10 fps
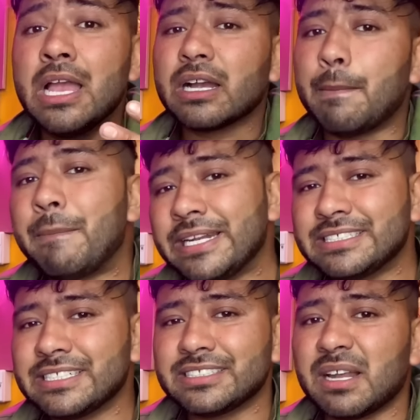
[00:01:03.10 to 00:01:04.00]

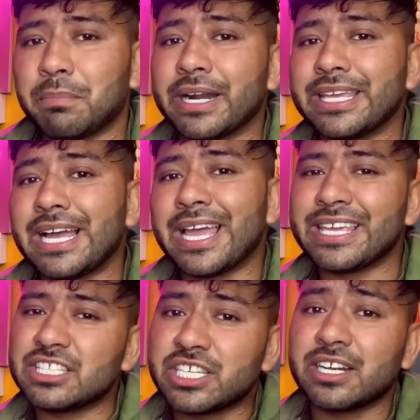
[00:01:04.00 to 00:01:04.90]
कंपटीशन इतना बढ़ गया है
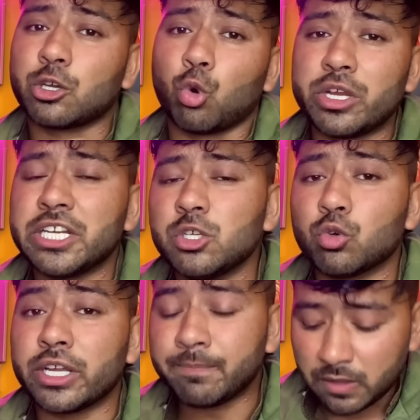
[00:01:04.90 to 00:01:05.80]
कि चैनल ग्रो ही नहीं हो
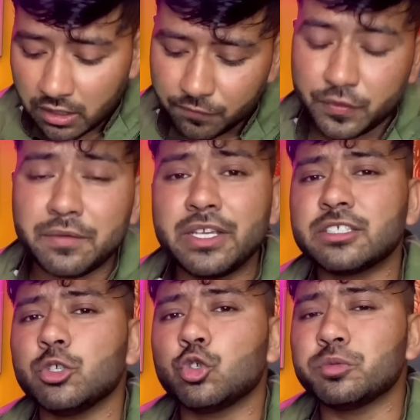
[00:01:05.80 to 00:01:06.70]
रहे हैं फिर भी इस
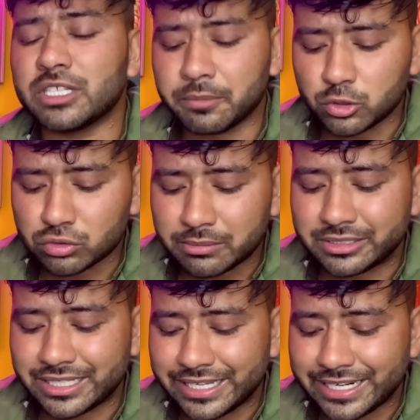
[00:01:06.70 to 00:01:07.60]
यूट्यूब चैनल पर दोस्तों आप
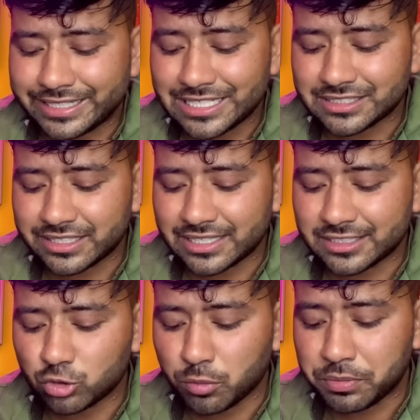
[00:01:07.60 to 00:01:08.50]
देखेंगे अट्ठाईस दिन के
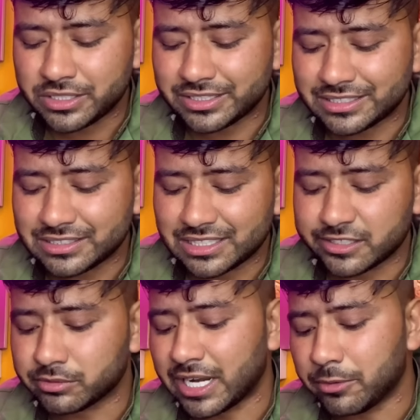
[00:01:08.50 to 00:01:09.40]
अंदर जो है बीस से ज्यादा
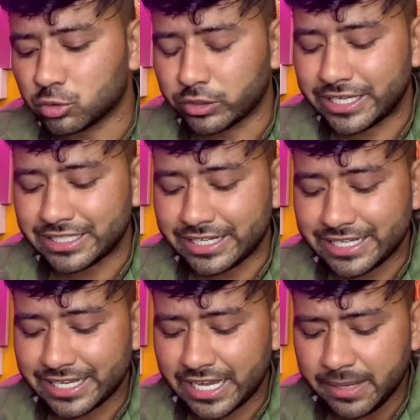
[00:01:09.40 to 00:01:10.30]
सब्सक्राइबर्स को गेन कर
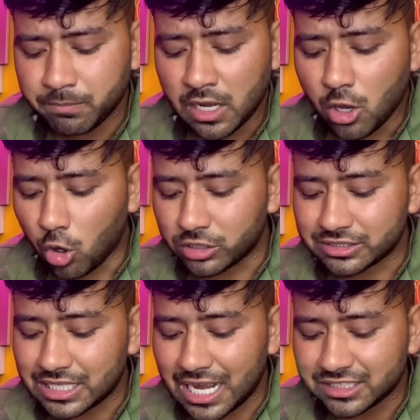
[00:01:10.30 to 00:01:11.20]
लिया गया है और
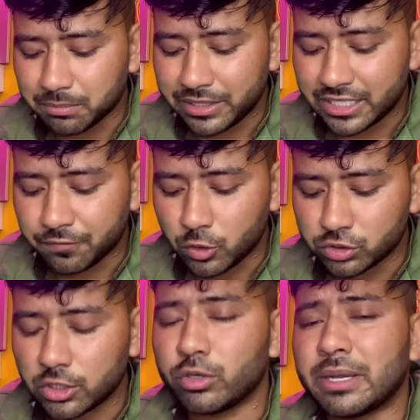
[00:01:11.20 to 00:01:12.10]
सात मिलियन व्यूज
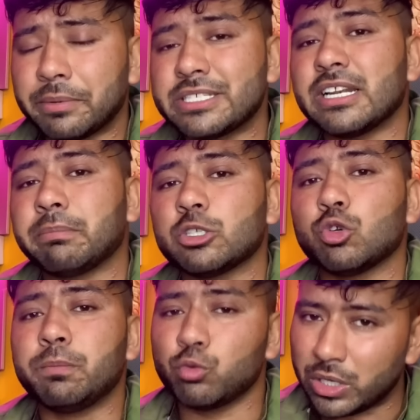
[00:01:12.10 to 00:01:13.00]
इन्होंने अपने चैनल पर जो
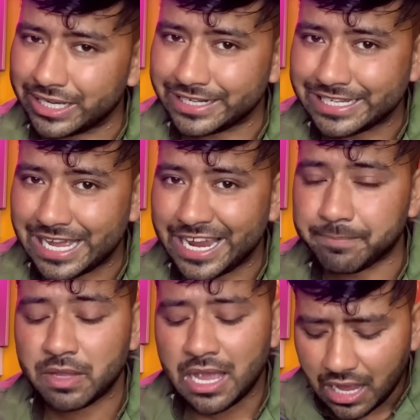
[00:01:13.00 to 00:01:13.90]
है पूरा कर लिया है
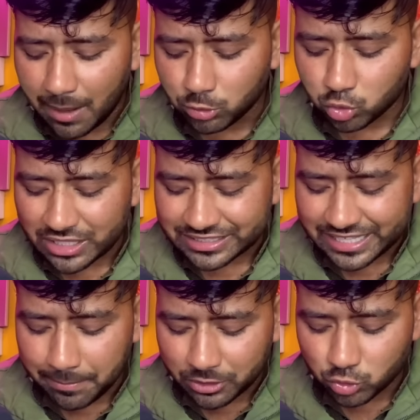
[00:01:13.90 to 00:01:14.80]
अब थोड़ा सा
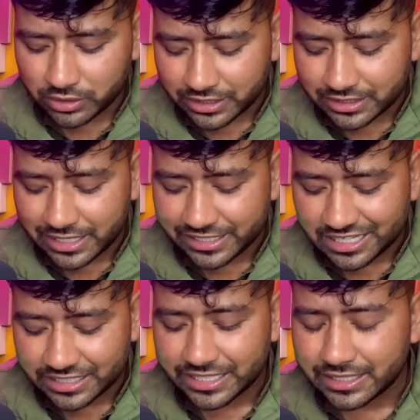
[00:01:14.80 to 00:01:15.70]
यहाँ पर जो है नजर
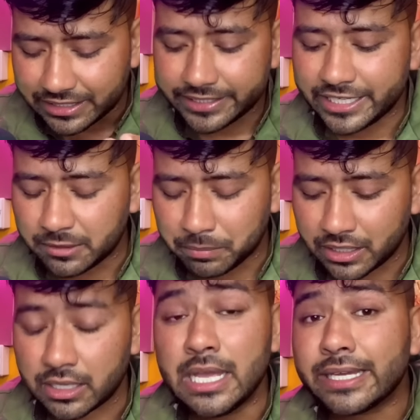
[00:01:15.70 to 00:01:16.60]
डालिए इनके कंटेंट
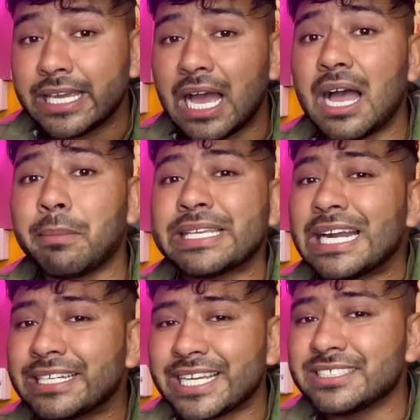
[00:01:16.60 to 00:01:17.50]
पर कि हाँ भैया
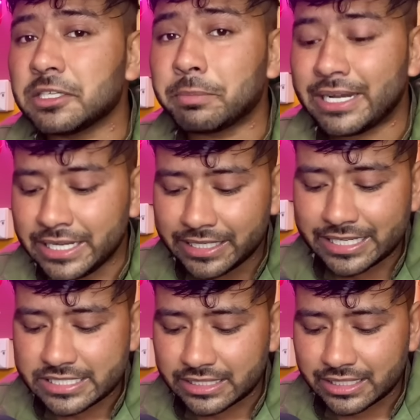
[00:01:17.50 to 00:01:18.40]
अट्ठाईस दिन पहले
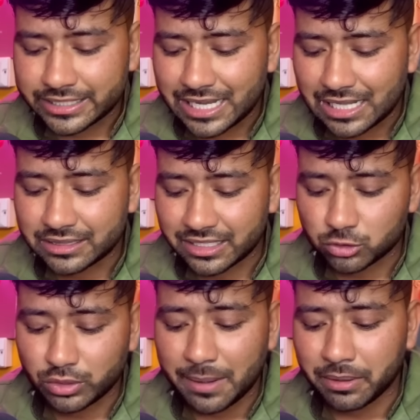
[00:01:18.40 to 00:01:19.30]
इनके चैनल का क्या हाल था
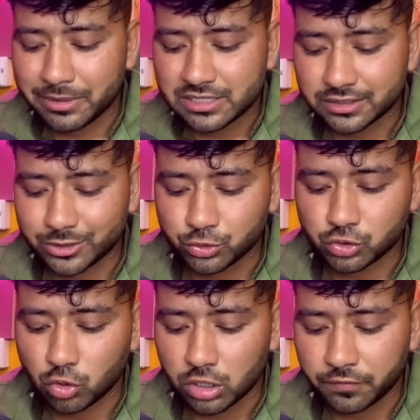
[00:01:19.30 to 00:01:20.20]
तो यहाँ पर मैं चलता हूँ
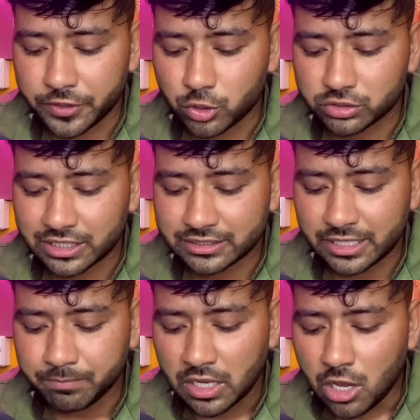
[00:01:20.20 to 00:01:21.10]
शॉर्ट वीडियोज के
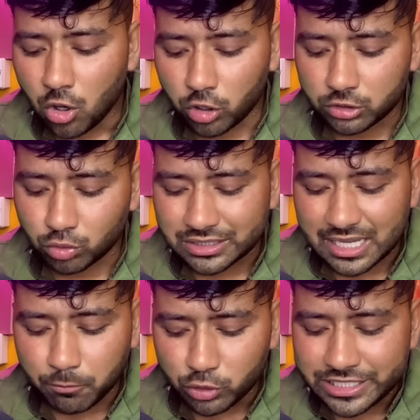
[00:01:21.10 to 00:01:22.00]
अंदर और थोड़ा सा
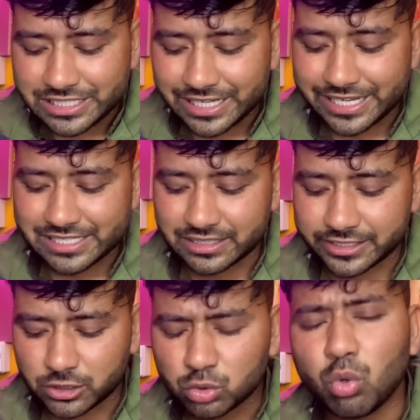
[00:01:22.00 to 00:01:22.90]
आपको नीचे लेके चलते
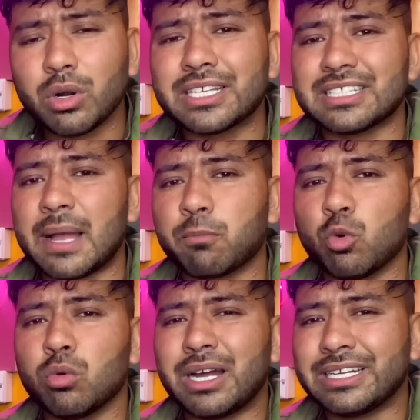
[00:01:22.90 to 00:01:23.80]
हैं थोड़ा सा
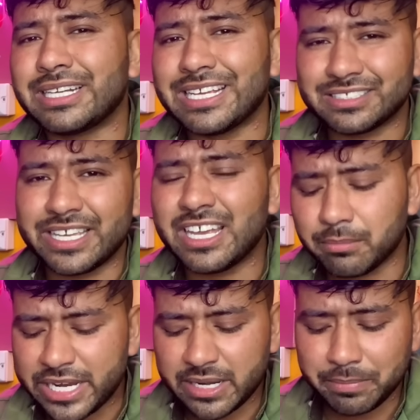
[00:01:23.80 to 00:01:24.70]
आपको 28 एक
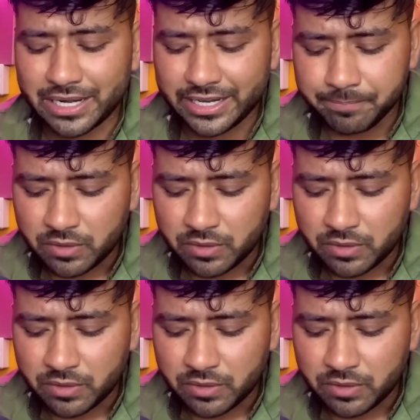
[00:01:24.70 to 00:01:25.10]
महीने पहले